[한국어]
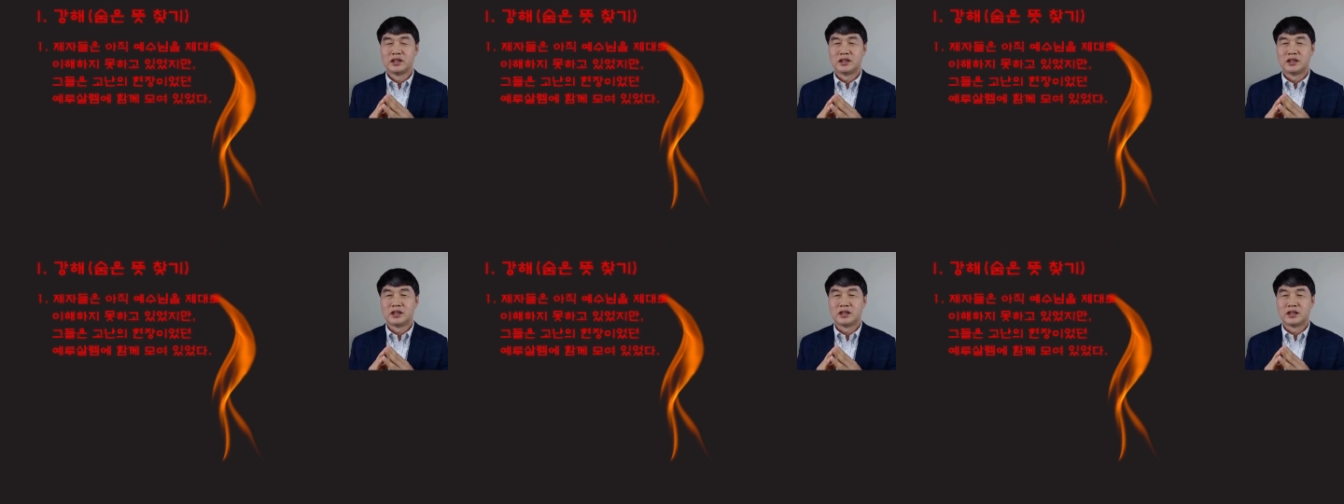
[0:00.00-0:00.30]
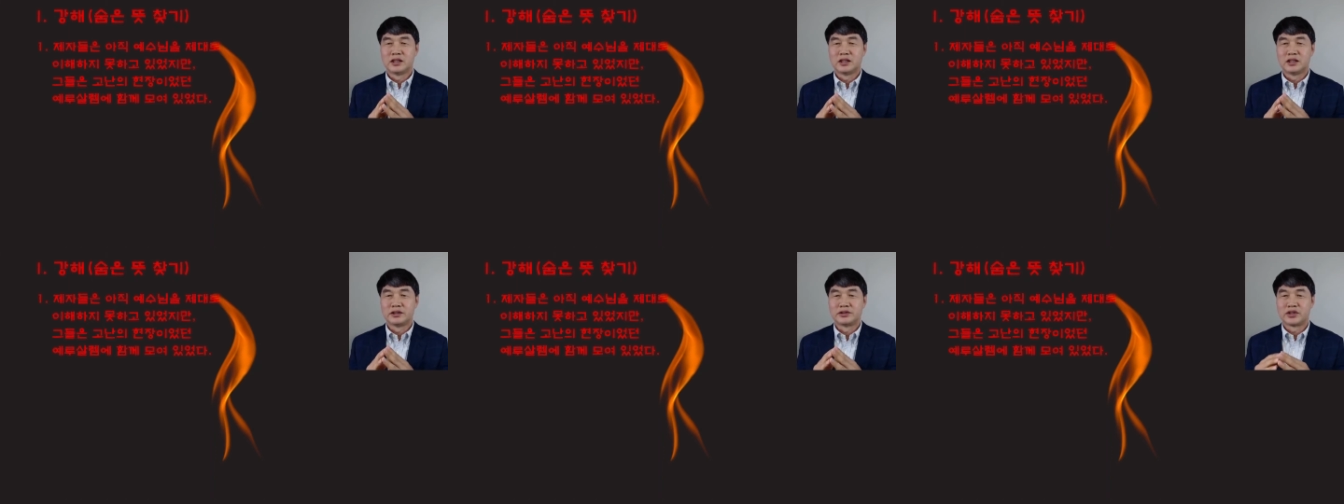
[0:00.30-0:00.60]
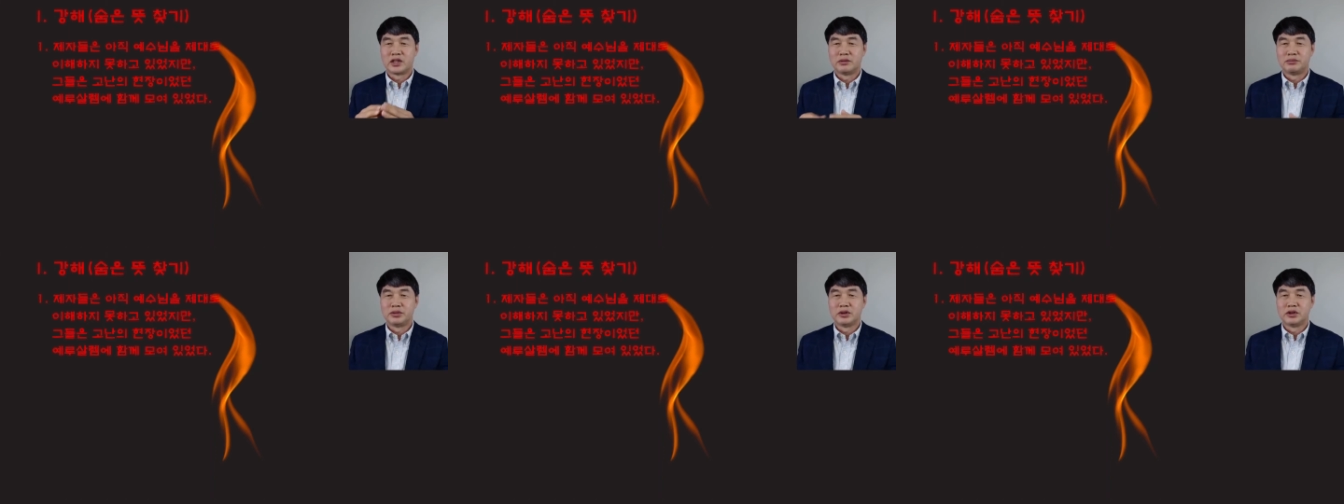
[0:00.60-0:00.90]
아,
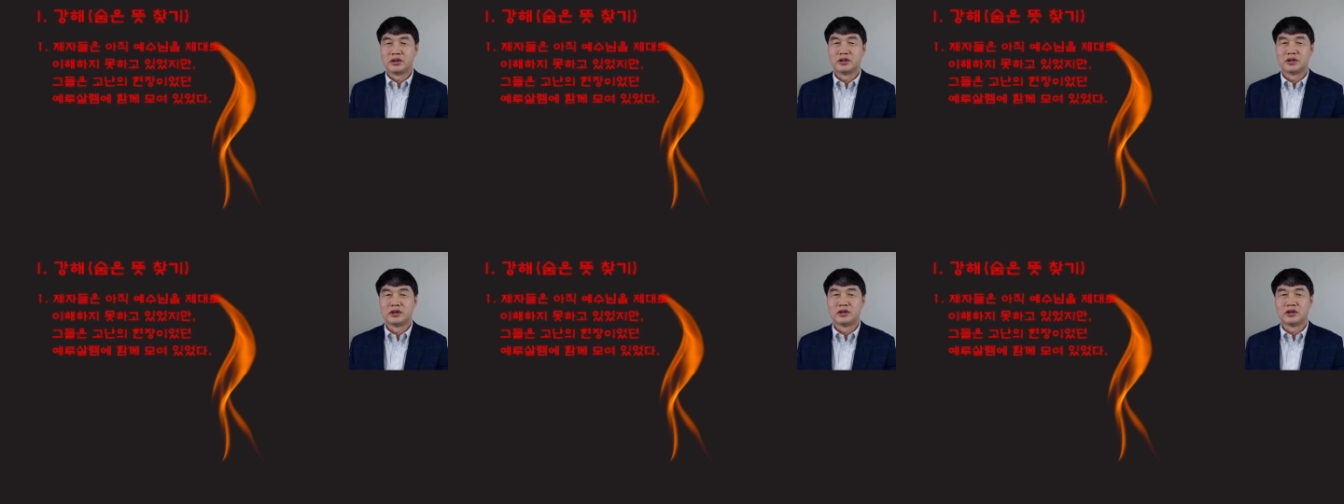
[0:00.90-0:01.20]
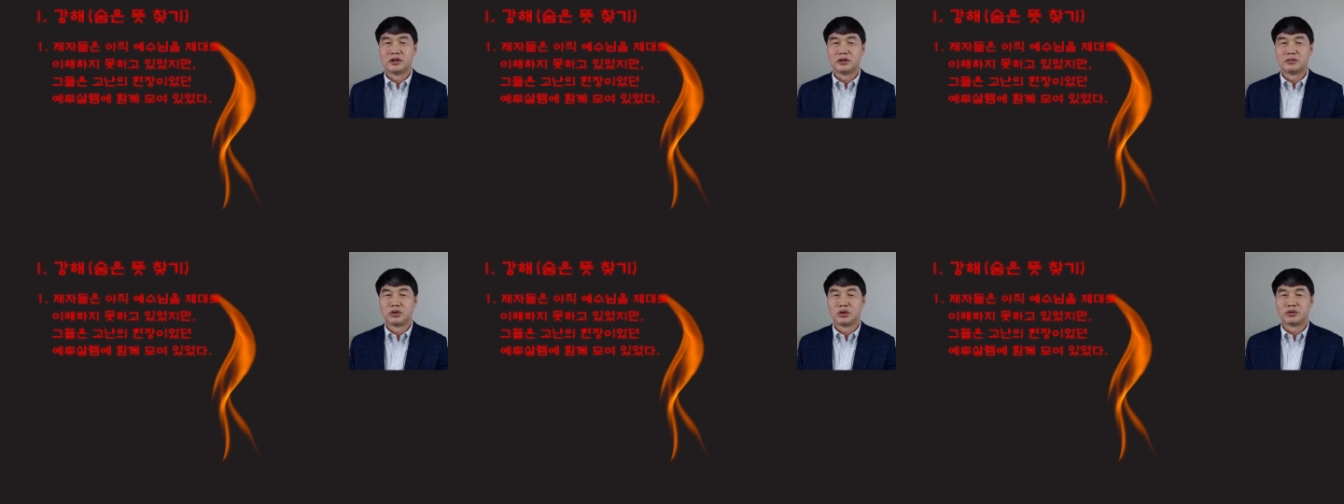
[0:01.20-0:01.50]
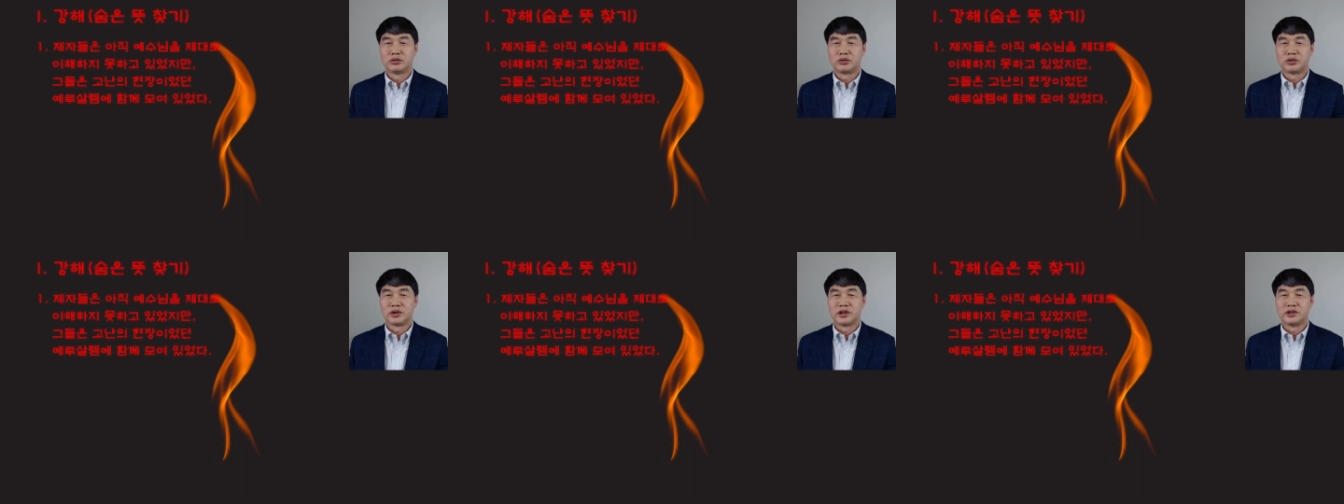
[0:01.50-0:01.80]
살펴볼 어,
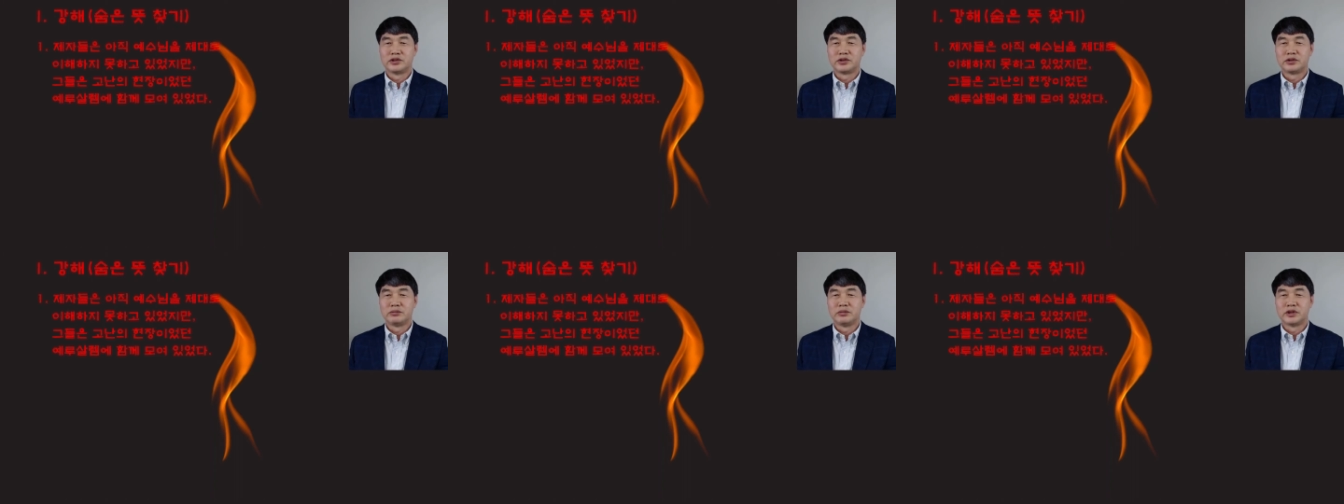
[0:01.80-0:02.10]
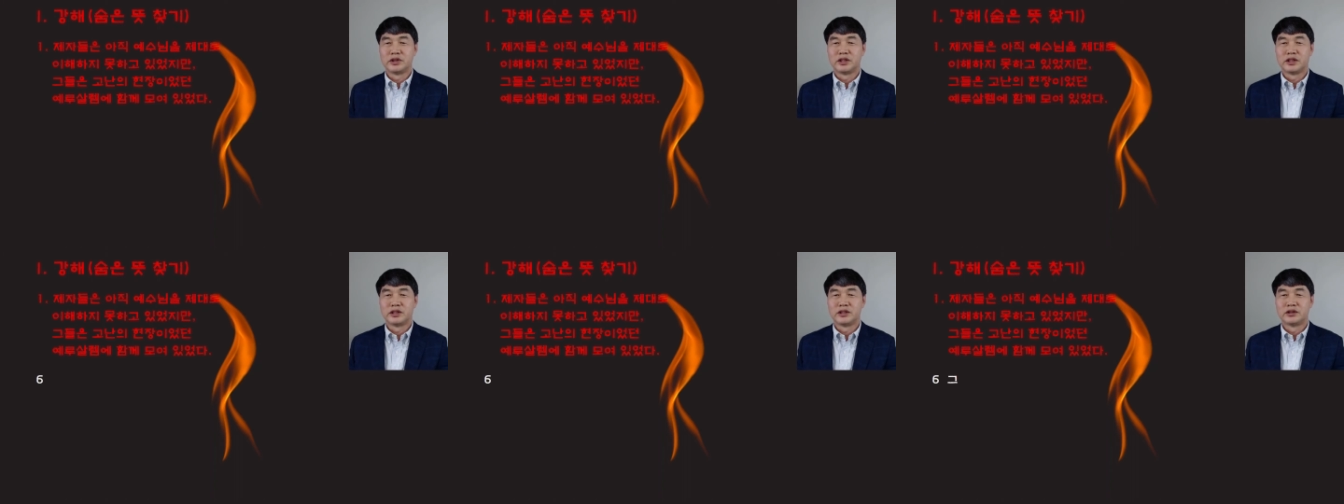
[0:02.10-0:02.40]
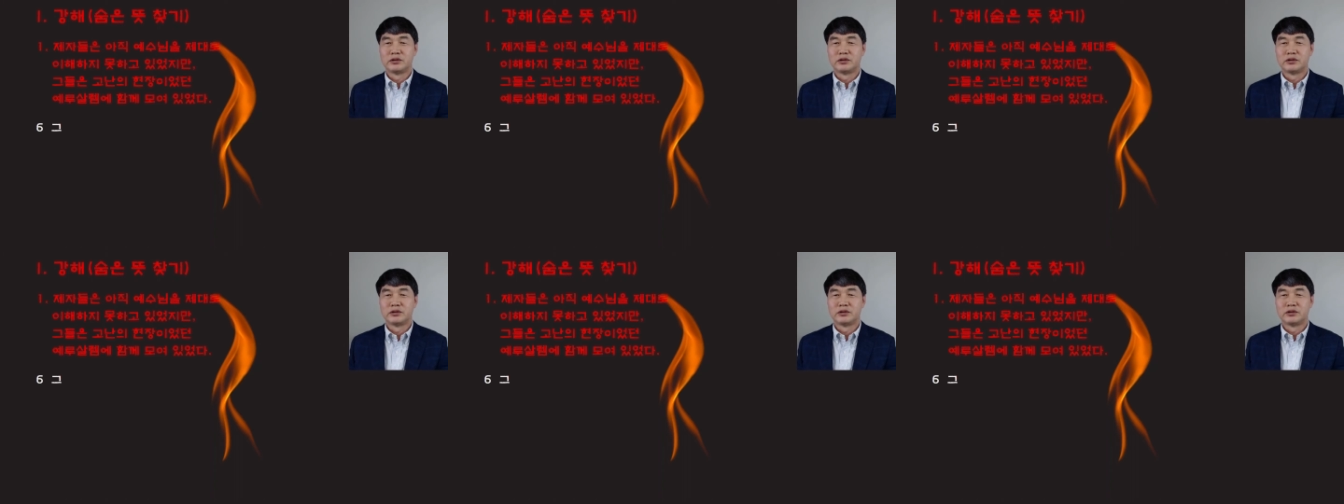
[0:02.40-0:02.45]
수가 있습니다.